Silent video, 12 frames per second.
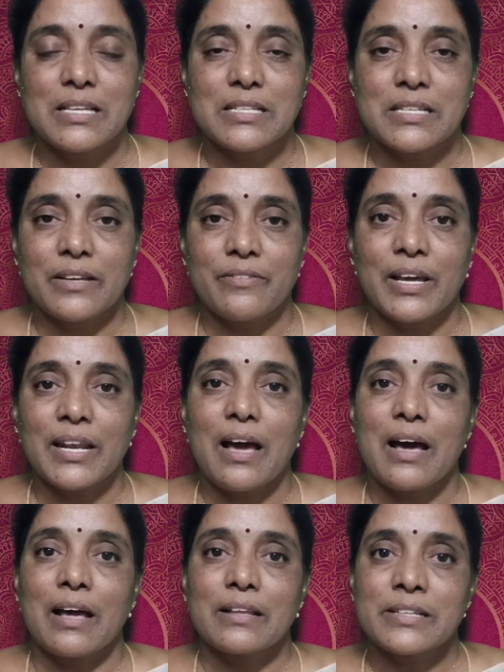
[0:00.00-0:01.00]
చివర
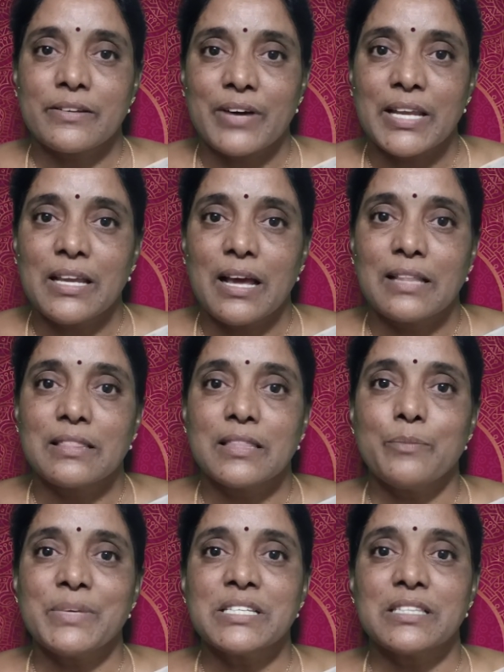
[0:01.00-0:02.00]
చివరి
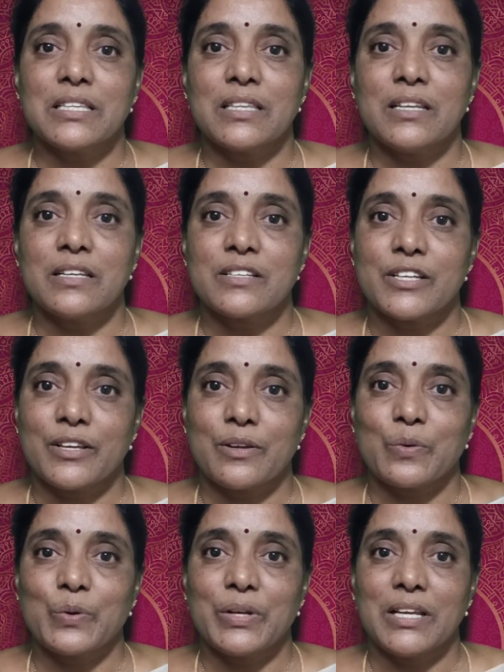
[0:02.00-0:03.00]
అంతిమ స్థితిని
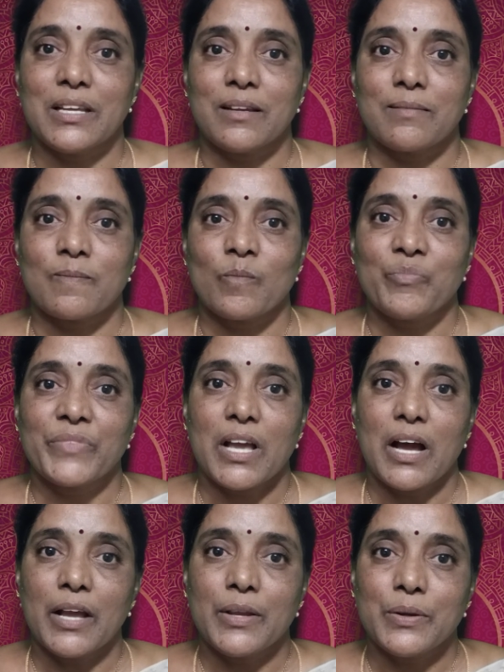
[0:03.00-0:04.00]
చేరుకొని
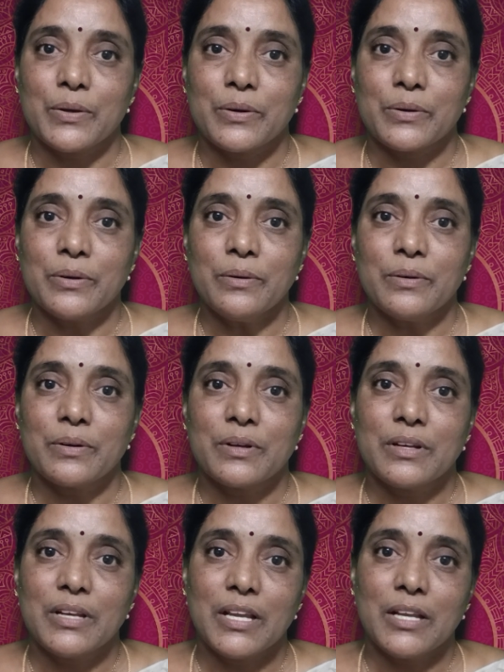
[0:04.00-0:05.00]
అయ్యో
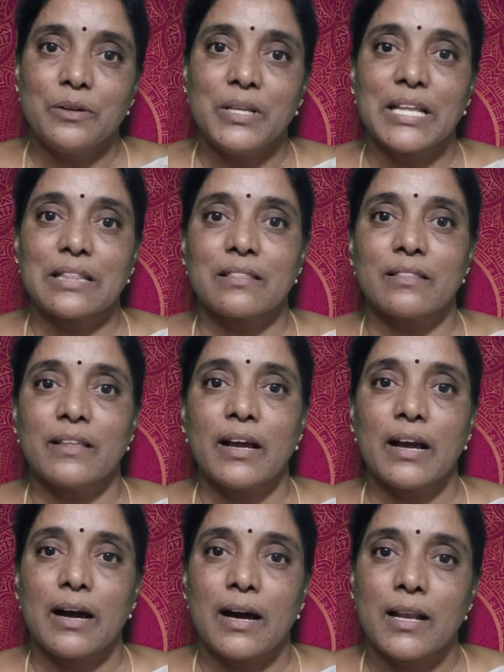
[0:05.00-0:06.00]
నేను
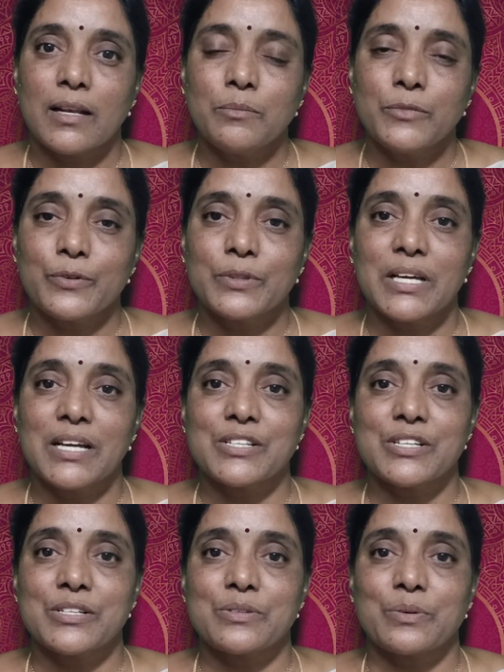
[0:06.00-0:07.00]
ఎంతకాలం వృధా
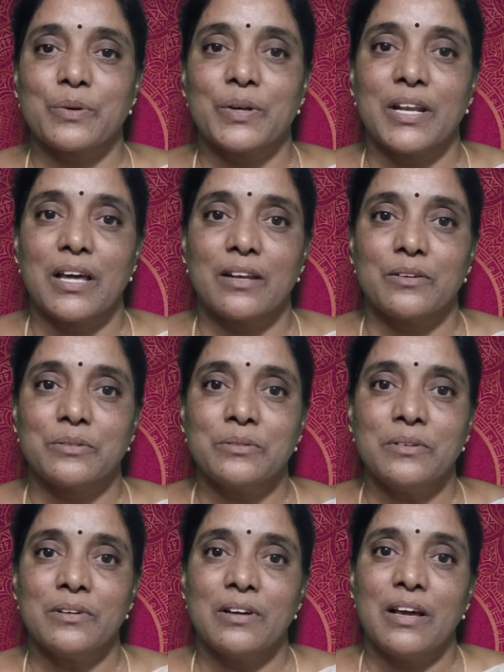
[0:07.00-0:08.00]
చేసుకున్నాను
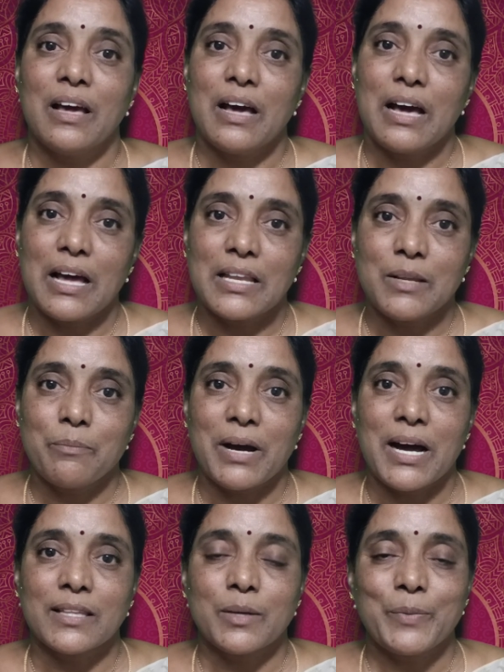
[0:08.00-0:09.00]
అని
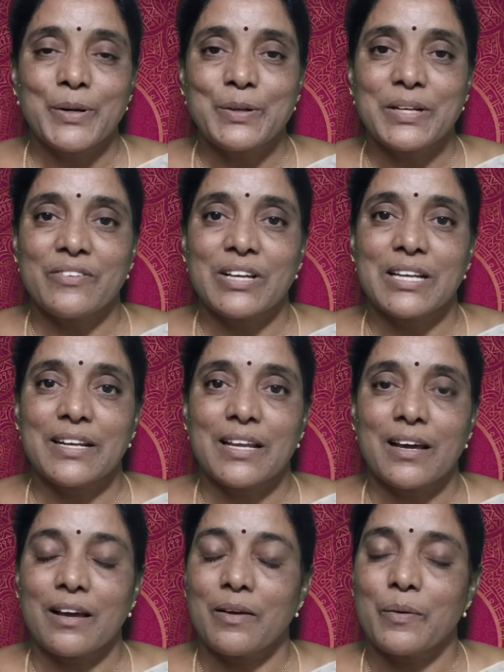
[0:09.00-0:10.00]
బాధపడుట వలన
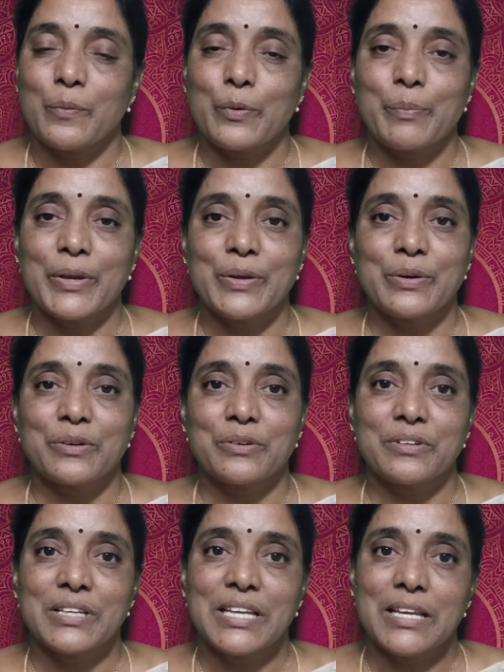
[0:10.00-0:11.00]

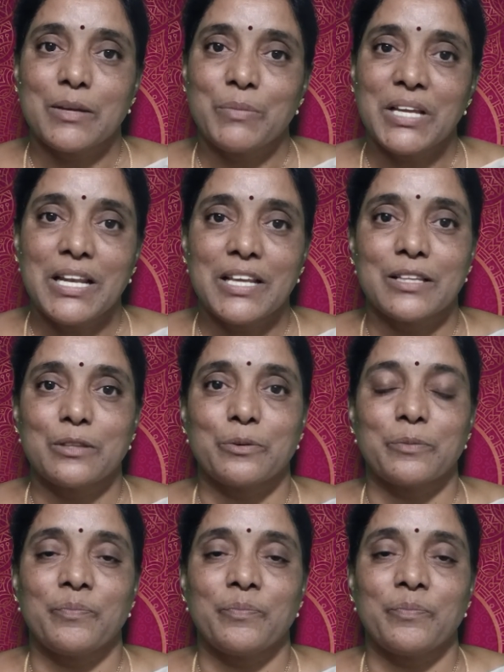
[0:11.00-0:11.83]
ఉపయోగం ఏమీ లేదు